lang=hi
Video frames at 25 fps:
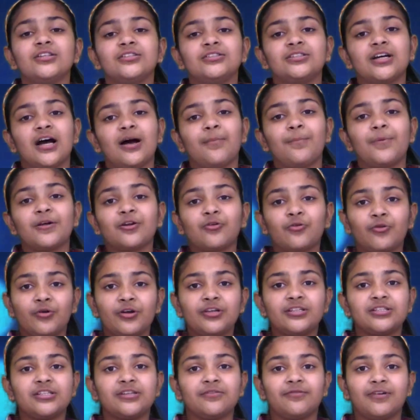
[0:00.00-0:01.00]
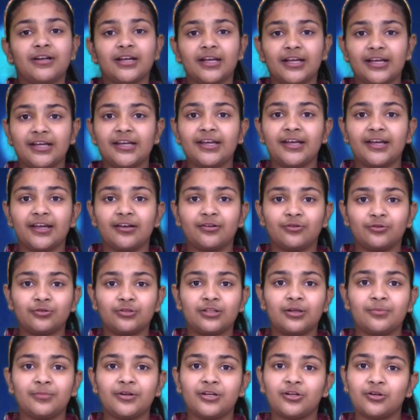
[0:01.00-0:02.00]
जहाँ पर कोई जीवन नहीं है
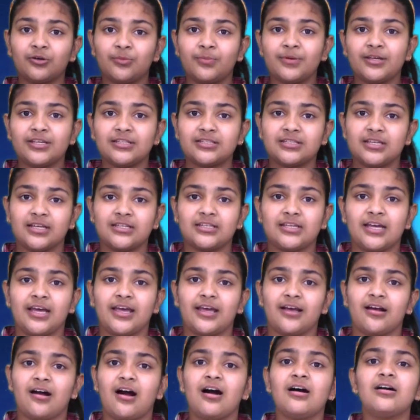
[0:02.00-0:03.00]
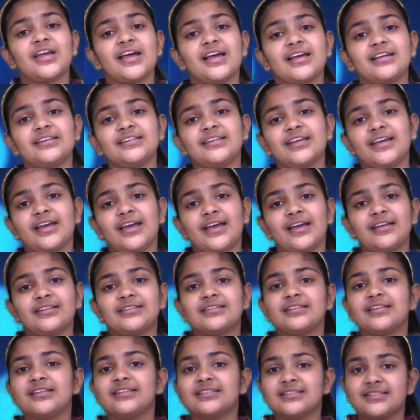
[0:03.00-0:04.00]
उधर मेरे को भेज दिया जाएगा ये
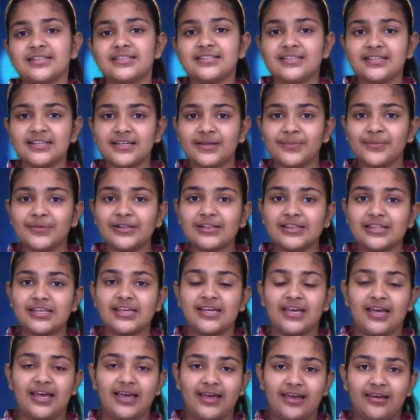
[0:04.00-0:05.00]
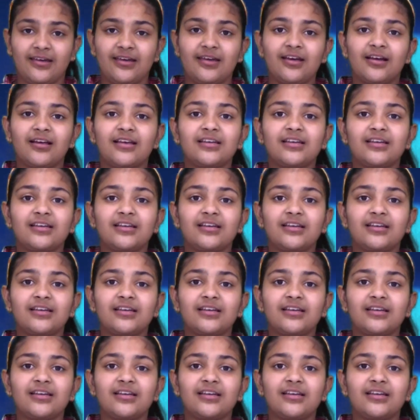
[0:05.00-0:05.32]
इससे सीख मिलती है